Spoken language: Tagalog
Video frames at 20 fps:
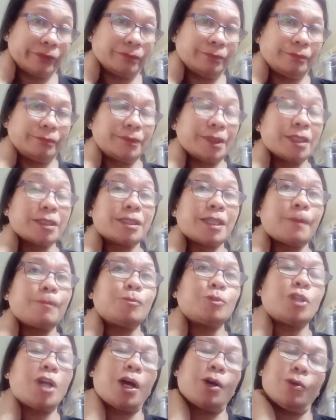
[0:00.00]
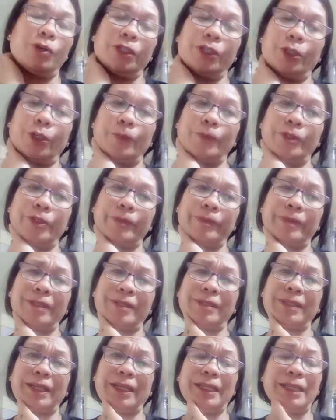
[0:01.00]
Nag-stop muna ako nag-observe
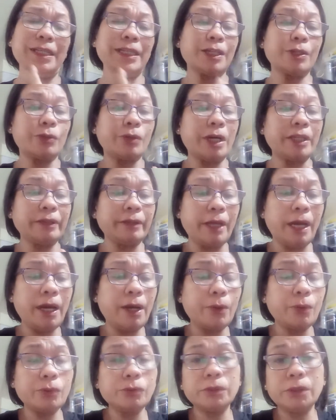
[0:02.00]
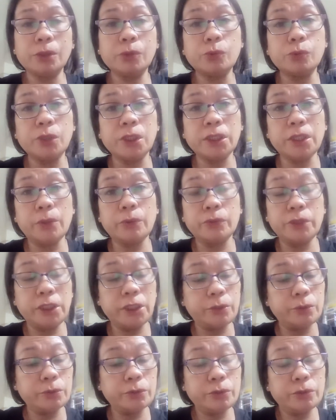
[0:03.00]
sa sarili ko. And now, naulit ako
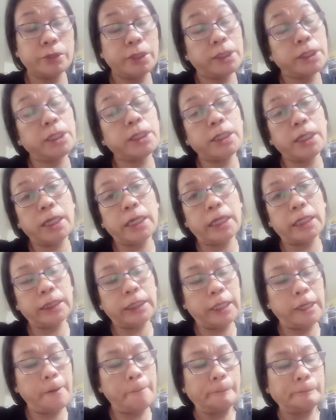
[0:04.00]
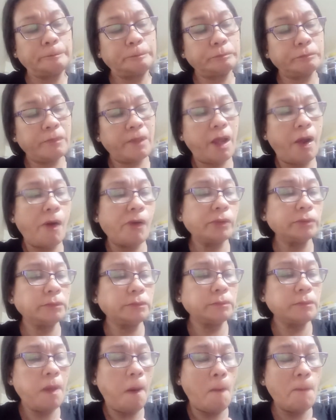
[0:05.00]
nito. So, titingnan natin.
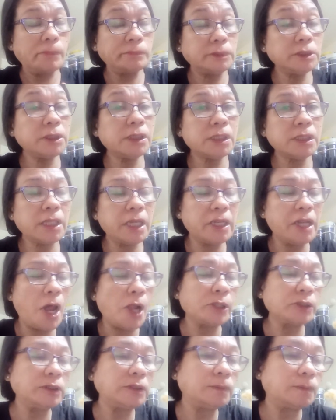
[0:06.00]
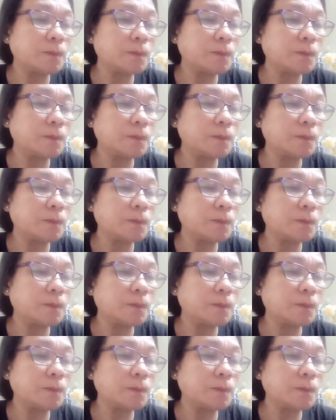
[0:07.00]
Titingnan natin.